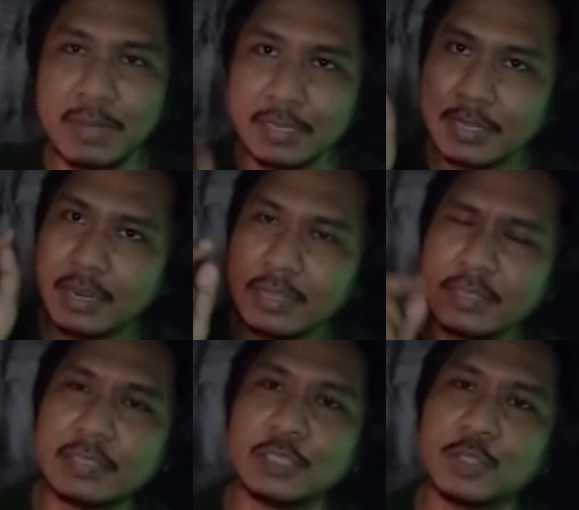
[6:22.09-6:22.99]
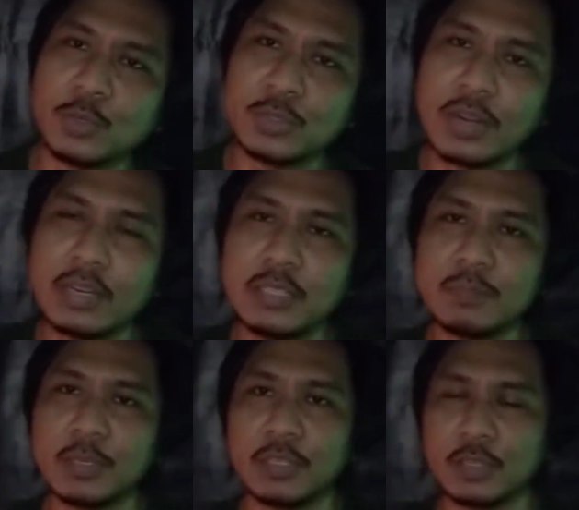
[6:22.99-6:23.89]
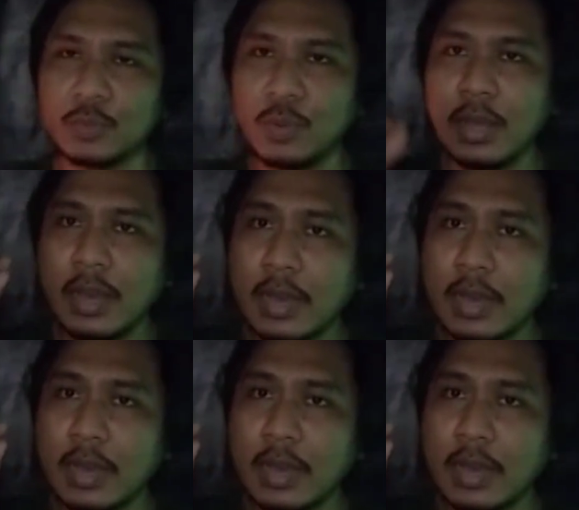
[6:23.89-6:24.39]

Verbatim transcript: Masalahnya di strukturalisme itu